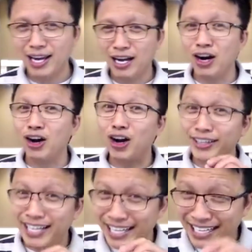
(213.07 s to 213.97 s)
ngộ có
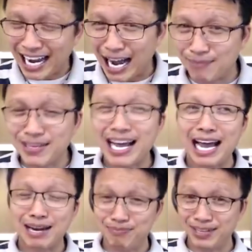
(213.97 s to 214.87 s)
tình cảm với
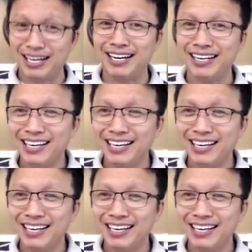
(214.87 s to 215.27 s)
em đó